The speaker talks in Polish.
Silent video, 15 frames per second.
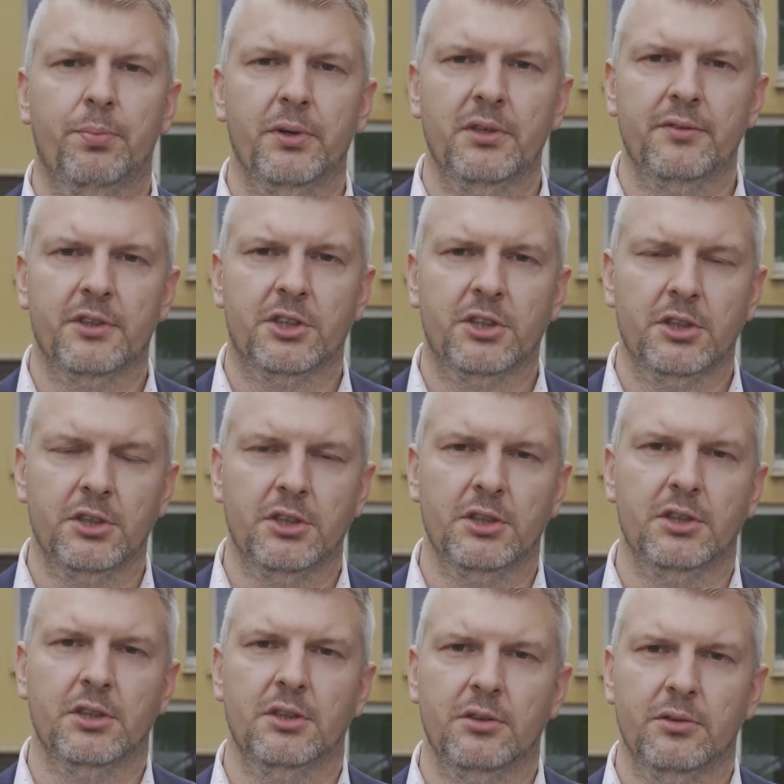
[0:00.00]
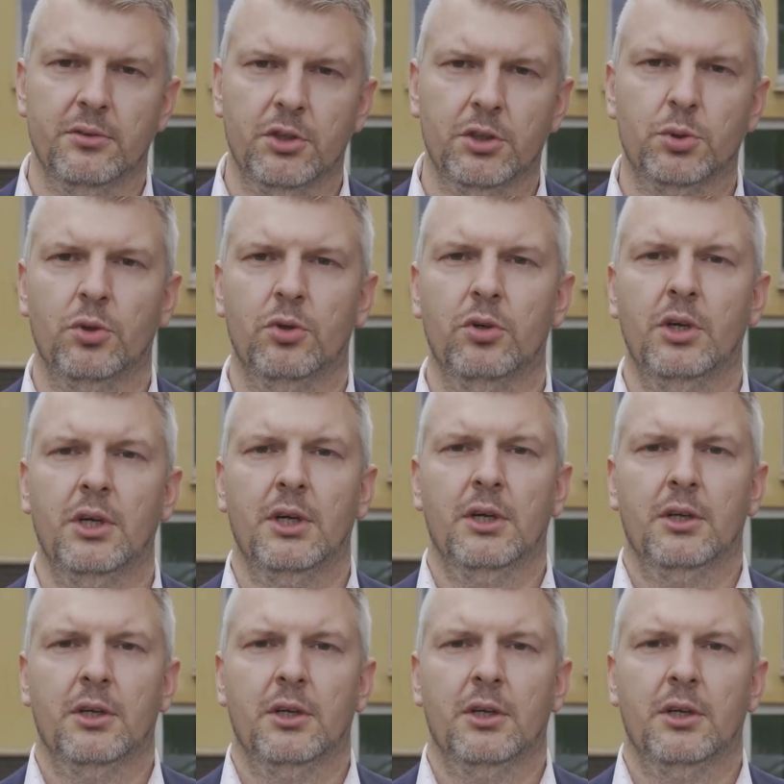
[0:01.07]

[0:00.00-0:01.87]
ponieważ e, doszło